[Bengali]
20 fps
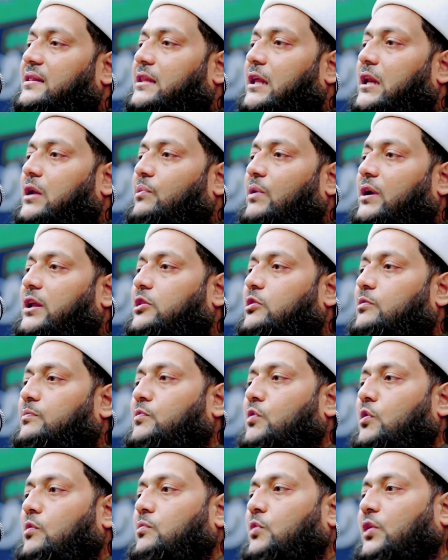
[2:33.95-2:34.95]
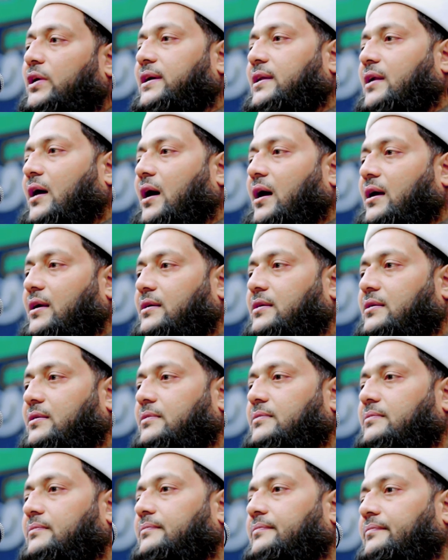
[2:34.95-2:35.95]
তিনি ওয়ালিদ ইবনুল মগিরা
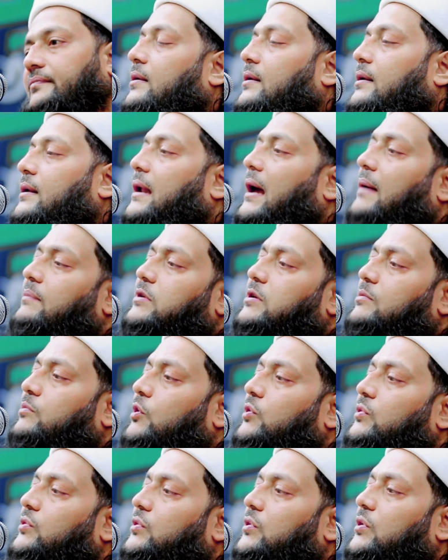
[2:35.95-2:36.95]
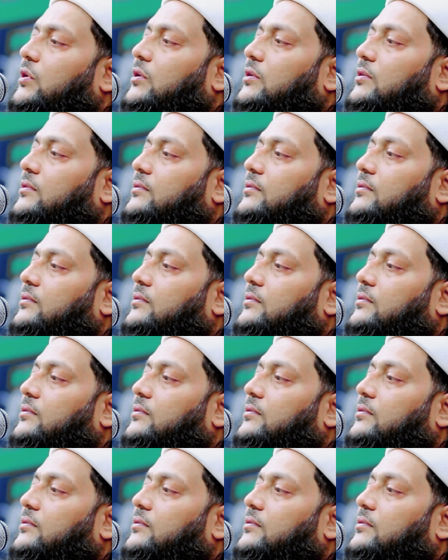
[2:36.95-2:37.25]
নাম কি বলুন তো